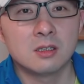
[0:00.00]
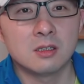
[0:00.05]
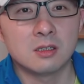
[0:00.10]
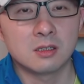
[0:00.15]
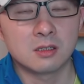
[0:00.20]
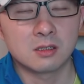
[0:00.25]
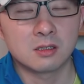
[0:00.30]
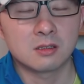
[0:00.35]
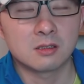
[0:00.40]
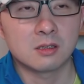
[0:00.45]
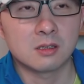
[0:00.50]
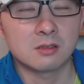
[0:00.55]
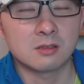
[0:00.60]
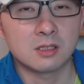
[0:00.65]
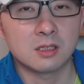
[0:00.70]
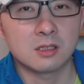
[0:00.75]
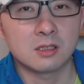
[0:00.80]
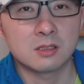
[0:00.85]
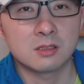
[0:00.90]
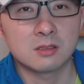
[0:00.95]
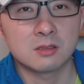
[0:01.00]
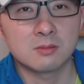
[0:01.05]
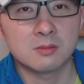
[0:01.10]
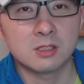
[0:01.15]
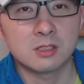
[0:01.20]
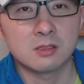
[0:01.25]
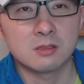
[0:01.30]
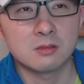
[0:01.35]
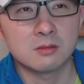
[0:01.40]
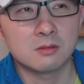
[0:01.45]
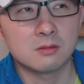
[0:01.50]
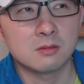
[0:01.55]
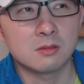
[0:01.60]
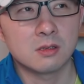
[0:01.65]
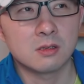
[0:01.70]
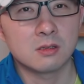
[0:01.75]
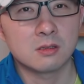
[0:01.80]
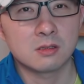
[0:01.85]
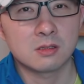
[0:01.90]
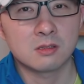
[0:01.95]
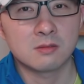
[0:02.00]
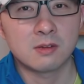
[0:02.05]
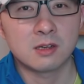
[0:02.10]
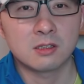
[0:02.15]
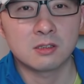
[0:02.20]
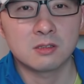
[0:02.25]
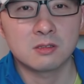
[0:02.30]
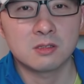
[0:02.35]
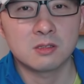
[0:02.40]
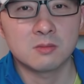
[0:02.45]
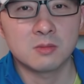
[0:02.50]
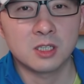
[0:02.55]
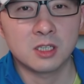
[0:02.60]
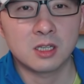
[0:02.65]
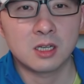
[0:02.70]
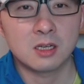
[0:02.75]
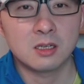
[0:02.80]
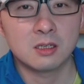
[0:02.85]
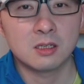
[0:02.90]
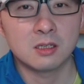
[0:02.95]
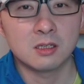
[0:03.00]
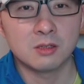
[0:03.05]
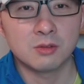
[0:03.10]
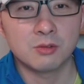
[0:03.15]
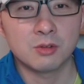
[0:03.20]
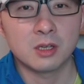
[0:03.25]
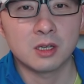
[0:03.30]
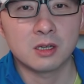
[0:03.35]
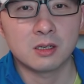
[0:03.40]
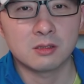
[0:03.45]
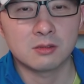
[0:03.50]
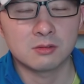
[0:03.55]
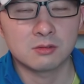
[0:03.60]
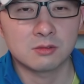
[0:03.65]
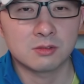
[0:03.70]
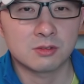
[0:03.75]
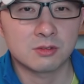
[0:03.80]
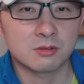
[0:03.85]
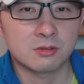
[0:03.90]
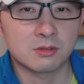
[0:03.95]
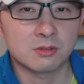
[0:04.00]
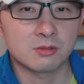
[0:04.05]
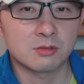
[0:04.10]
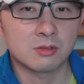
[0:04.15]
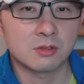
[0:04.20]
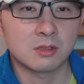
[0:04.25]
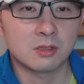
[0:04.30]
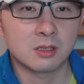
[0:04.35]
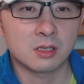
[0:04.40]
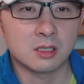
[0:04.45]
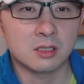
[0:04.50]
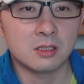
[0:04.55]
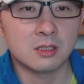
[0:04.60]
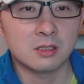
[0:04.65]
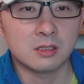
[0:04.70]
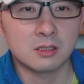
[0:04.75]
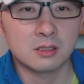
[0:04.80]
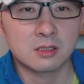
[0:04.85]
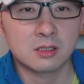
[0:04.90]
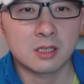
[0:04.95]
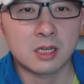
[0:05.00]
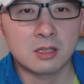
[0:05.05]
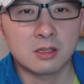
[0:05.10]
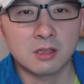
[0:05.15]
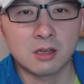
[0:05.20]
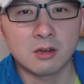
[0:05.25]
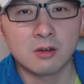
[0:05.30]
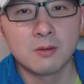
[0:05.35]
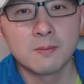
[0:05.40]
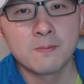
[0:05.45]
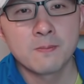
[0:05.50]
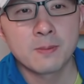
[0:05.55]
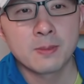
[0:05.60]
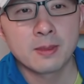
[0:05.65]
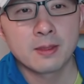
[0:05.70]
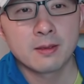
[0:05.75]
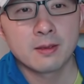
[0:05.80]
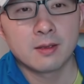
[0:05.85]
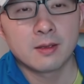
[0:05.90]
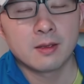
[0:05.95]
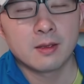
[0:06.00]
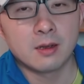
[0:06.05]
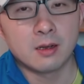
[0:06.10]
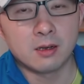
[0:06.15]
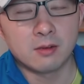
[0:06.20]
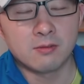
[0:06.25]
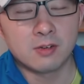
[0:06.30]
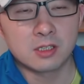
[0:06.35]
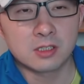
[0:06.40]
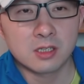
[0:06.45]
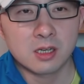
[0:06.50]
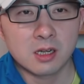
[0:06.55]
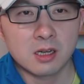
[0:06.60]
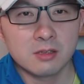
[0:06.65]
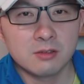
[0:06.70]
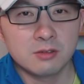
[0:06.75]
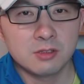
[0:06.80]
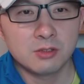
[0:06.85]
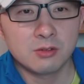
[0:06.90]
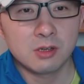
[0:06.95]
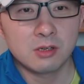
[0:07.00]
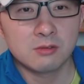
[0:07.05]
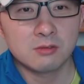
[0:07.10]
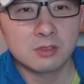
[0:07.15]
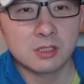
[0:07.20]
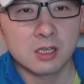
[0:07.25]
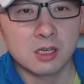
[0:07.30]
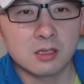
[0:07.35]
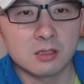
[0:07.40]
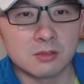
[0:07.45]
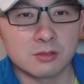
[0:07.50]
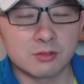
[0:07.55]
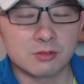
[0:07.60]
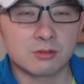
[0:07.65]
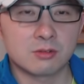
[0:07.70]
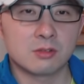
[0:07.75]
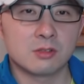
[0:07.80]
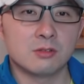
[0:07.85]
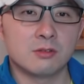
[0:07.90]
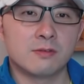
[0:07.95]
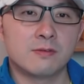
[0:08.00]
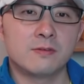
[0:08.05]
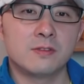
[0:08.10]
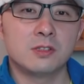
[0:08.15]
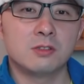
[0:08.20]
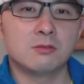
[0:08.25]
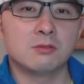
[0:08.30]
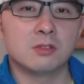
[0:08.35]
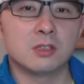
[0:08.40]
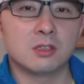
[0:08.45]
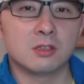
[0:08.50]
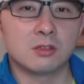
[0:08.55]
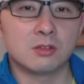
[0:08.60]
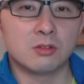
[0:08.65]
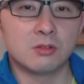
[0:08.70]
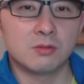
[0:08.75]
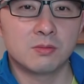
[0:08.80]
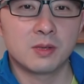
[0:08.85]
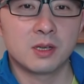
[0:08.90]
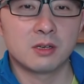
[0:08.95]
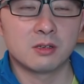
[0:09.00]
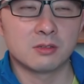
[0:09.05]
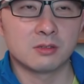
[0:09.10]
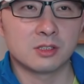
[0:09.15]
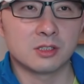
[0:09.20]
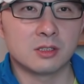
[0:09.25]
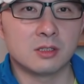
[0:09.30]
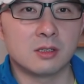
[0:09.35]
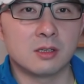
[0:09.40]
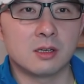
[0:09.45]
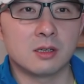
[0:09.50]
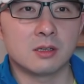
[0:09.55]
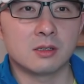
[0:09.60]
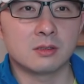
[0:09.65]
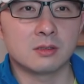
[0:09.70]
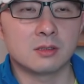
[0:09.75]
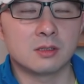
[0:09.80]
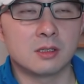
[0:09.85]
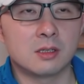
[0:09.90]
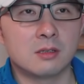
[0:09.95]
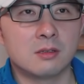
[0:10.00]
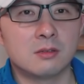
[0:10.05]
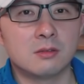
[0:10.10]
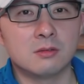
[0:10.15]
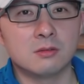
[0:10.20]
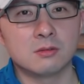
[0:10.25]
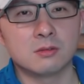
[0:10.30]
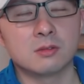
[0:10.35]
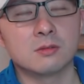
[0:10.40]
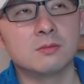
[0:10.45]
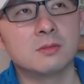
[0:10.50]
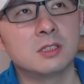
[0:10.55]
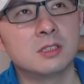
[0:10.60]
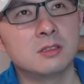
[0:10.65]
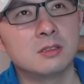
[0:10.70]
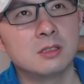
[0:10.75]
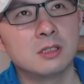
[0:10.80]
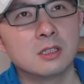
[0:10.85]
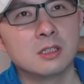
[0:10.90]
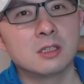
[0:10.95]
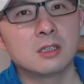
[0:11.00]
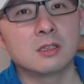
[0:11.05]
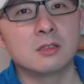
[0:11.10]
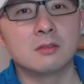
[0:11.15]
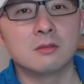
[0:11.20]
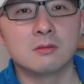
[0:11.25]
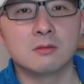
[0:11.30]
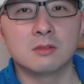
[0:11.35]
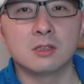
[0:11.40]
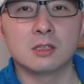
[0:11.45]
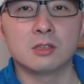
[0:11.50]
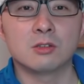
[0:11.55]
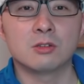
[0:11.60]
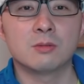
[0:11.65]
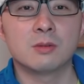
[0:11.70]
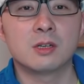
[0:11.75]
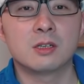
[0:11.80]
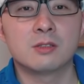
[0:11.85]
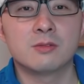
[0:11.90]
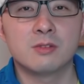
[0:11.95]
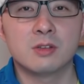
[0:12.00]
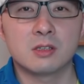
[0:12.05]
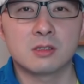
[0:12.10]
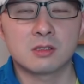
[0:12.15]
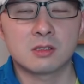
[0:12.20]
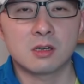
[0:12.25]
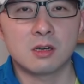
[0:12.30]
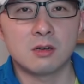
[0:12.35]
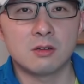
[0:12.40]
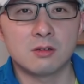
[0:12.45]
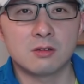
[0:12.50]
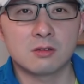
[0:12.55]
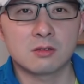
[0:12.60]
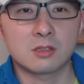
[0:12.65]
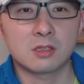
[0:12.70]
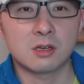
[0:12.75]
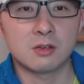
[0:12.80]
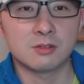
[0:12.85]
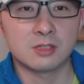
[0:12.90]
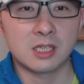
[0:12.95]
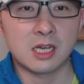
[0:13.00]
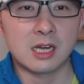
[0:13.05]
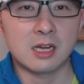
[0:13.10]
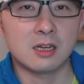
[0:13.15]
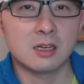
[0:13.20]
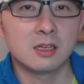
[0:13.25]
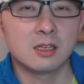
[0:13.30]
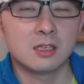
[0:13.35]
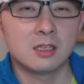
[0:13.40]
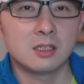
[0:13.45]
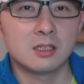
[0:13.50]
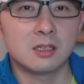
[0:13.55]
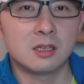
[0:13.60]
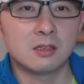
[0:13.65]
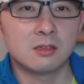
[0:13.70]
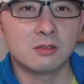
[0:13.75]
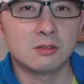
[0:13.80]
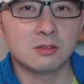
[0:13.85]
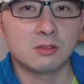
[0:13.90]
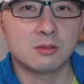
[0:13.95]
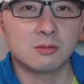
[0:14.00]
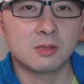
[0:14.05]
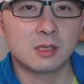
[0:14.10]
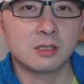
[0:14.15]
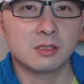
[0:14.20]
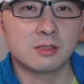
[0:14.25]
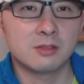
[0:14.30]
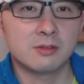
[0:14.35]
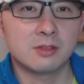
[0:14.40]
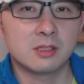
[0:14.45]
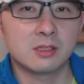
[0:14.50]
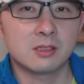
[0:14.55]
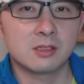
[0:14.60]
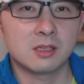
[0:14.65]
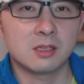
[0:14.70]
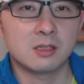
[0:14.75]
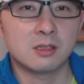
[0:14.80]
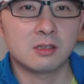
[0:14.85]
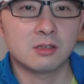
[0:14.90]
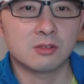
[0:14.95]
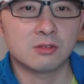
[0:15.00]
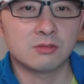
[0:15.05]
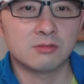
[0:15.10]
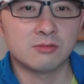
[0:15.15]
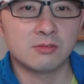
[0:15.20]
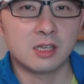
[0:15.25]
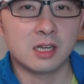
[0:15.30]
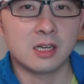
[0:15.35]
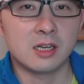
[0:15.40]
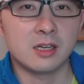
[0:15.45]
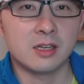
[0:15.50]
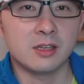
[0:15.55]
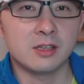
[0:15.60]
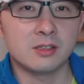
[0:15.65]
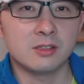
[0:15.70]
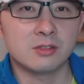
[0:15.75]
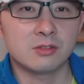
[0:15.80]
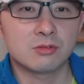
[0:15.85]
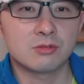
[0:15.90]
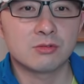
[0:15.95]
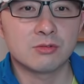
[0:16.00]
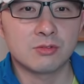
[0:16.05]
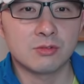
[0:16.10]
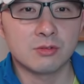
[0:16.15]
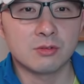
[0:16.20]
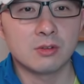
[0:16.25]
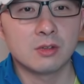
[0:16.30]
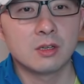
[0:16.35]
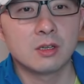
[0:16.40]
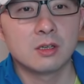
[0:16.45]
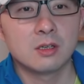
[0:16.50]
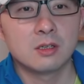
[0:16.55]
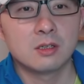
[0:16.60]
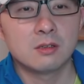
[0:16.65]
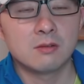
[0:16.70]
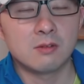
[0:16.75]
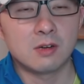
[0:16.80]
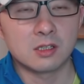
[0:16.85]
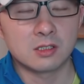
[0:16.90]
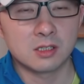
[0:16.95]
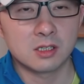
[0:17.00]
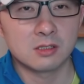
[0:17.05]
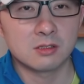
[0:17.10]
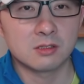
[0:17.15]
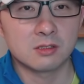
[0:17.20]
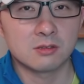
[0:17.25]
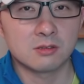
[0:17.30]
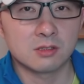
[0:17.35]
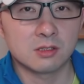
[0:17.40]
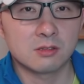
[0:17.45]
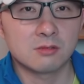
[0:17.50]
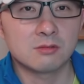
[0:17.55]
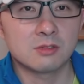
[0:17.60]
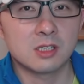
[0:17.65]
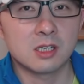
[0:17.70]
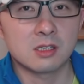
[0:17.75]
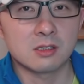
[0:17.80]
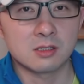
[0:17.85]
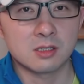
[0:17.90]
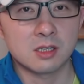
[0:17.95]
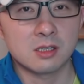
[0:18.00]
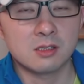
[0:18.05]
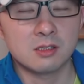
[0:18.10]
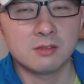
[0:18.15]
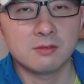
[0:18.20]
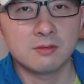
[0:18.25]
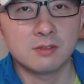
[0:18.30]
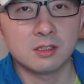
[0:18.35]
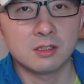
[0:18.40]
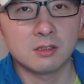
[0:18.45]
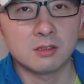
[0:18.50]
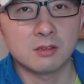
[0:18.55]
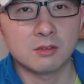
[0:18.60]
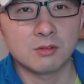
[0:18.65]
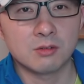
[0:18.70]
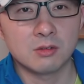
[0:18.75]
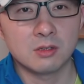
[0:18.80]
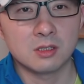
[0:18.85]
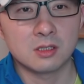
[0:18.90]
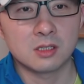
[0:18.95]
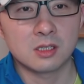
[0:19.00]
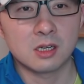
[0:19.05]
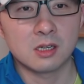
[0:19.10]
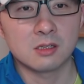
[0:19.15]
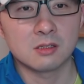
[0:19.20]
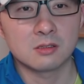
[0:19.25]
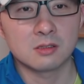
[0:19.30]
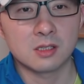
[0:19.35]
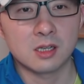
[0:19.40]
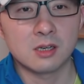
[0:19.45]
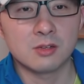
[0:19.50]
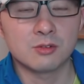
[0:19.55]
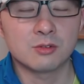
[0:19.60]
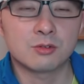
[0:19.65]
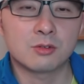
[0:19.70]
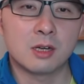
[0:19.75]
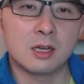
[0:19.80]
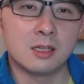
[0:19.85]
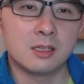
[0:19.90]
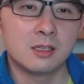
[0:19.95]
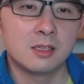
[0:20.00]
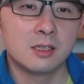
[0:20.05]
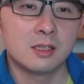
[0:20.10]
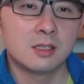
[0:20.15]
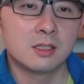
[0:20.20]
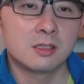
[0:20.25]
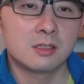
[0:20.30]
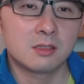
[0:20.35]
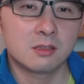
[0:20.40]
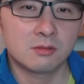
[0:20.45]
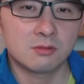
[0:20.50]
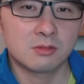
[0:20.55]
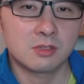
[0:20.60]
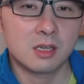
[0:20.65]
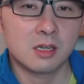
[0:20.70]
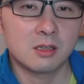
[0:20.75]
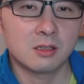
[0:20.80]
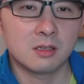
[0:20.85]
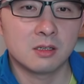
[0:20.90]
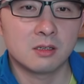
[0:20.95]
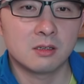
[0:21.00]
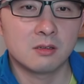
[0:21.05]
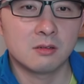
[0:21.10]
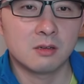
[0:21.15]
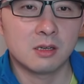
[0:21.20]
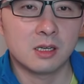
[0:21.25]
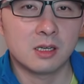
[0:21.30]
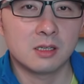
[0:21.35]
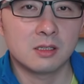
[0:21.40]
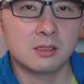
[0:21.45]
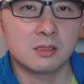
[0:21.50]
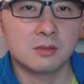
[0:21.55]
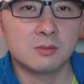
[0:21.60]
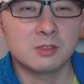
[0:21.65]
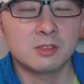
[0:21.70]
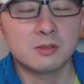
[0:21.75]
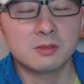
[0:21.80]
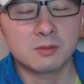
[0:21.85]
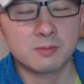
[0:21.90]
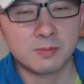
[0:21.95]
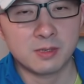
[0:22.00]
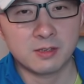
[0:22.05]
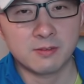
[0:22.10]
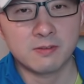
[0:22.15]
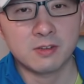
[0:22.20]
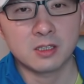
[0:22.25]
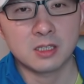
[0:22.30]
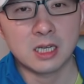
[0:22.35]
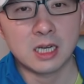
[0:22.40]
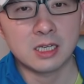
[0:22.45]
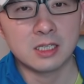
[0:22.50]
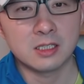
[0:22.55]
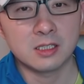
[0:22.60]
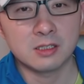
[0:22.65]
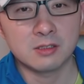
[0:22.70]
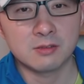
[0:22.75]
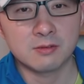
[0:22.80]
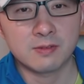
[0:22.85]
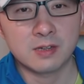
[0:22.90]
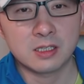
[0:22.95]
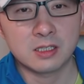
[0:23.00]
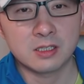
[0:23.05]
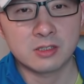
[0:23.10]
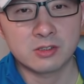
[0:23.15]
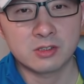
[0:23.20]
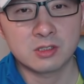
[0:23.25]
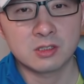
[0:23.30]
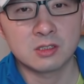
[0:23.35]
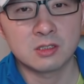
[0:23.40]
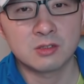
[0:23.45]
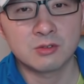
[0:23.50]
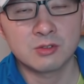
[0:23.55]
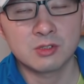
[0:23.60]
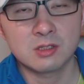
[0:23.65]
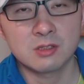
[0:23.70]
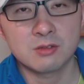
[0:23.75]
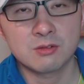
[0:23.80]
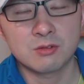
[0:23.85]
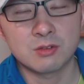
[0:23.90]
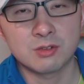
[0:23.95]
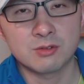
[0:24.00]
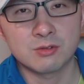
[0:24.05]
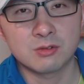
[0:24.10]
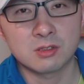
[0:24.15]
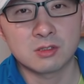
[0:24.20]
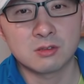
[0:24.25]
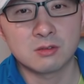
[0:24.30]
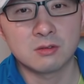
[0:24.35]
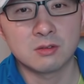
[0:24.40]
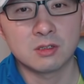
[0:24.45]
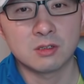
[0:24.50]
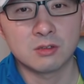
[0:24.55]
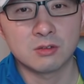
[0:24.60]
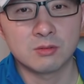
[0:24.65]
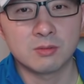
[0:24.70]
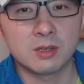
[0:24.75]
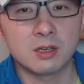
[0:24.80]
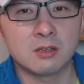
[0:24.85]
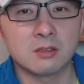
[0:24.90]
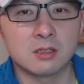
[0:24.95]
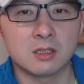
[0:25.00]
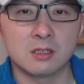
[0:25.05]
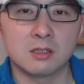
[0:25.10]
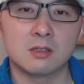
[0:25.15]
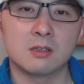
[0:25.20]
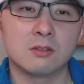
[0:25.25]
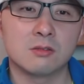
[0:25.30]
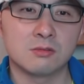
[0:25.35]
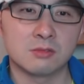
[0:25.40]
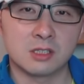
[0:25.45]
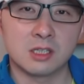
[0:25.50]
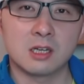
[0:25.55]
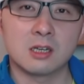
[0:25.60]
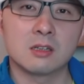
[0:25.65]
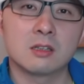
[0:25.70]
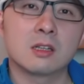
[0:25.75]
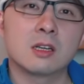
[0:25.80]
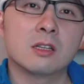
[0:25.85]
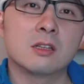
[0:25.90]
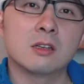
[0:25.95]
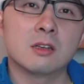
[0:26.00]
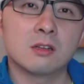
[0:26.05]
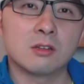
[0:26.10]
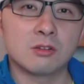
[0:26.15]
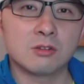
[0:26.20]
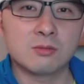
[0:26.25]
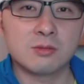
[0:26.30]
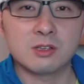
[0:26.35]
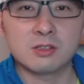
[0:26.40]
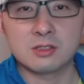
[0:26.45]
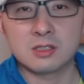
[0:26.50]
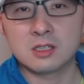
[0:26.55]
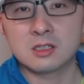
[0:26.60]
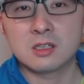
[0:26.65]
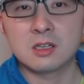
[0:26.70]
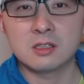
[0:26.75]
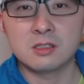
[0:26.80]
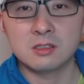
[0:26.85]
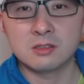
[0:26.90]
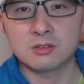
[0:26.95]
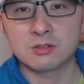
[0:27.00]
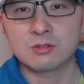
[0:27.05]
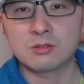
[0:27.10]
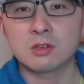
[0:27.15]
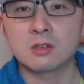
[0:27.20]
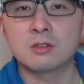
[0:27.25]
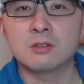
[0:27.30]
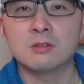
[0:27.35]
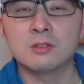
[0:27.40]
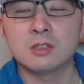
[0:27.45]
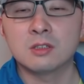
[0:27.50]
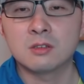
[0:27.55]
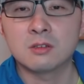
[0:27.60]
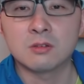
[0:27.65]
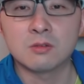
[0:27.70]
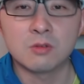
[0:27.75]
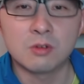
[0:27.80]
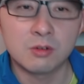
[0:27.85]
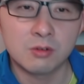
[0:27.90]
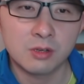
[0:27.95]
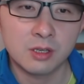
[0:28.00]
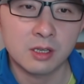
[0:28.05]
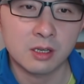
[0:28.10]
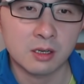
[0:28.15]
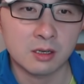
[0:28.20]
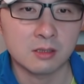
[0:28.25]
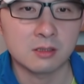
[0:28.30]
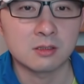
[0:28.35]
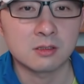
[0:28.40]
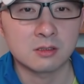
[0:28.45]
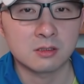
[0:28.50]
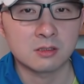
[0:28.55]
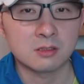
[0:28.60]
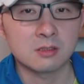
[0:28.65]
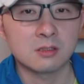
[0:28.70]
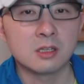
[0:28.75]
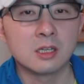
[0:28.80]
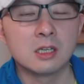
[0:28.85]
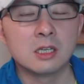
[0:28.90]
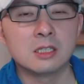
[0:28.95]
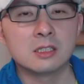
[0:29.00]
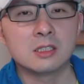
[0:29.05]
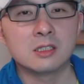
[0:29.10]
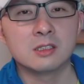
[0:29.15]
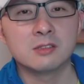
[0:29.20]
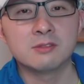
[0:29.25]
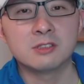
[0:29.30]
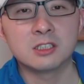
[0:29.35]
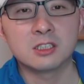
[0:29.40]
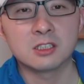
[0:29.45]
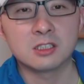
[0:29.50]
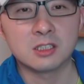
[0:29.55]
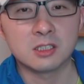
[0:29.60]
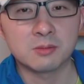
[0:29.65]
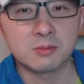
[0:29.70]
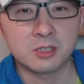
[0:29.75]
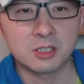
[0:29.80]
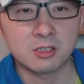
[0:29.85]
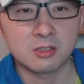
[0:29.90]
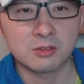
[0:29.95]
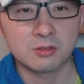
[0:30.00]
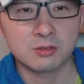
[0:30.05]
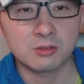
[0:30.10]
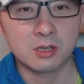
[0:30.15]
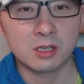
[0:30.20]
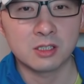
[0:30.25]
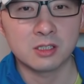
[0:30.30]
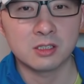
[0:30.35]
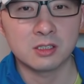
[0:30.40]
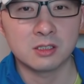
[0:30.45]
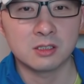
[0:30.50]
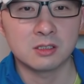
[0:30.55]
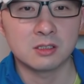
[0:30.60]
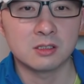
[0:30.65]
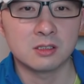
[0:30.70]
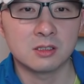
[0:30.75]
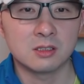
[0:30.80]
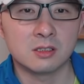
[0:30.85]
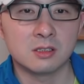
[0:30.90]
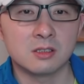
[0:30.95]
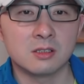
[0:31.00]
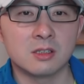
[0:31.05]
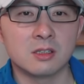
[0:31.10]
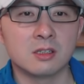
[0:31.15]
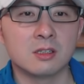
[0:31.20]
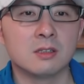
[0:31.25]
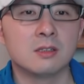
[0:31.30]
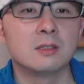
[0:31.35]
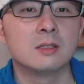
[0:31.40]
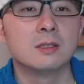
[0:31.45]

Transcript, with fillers: 呃，好像跟什么呃死亡登记名单核对啊，如就是说给你删掉啊，网上还有一段录像，是说有愤怒的投票者啊，然后什么跟那个投票人员吵吵架，然后投票人员在那儿涂改数据。网上是有这个录像，这在英文的推特上在流传。这个录像呢，后来人们就把它放大一点，就发现这是俄罗斯选举时候的投票的录像。它那个投票箱上印着双头鹰的国徽啊，这是在英文世界比较流传的一个一个那个。